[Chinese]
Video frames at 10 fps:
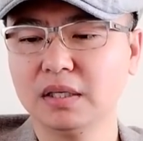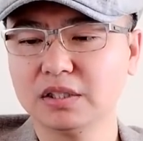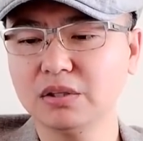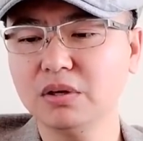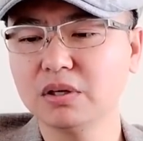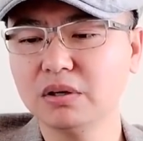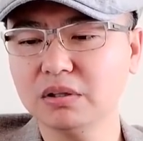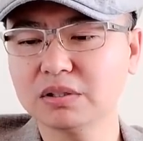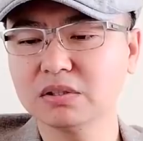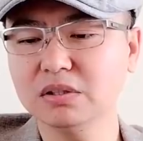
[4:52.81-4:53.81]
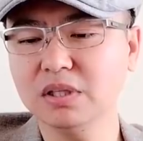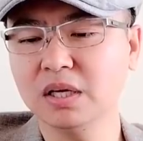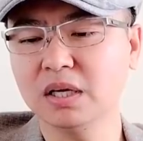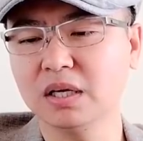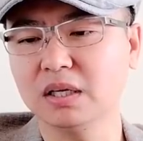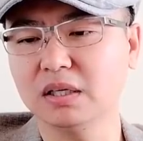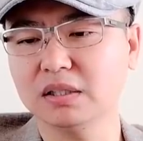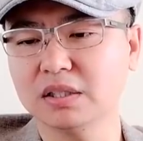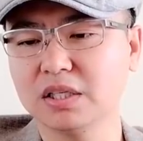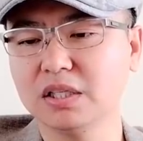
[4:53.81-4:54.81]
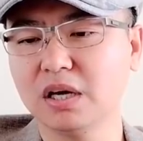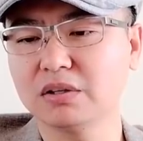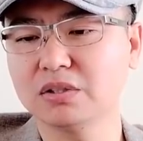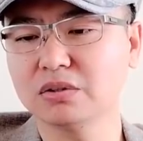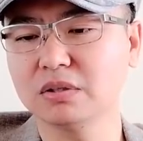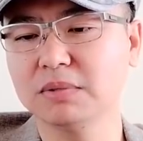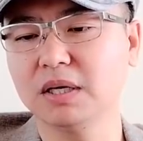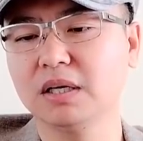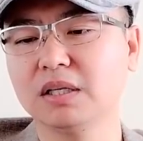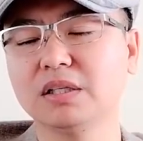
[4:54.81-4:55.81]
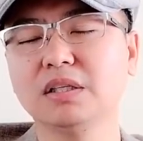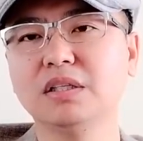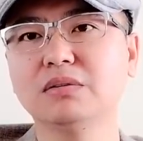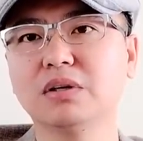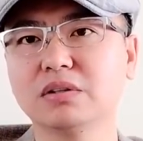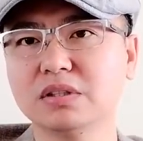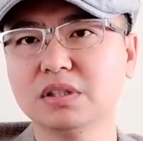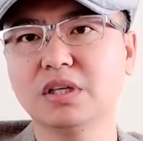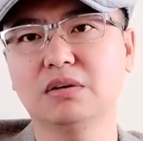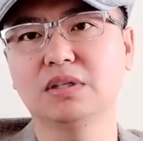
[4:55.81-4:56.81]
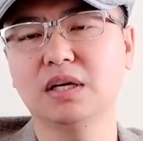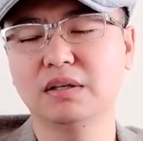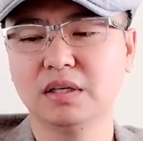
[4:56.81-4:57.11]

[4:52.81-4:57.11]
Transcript: 针对俄罗斯呢，提到的就是什么应对俄罗斯的挑战。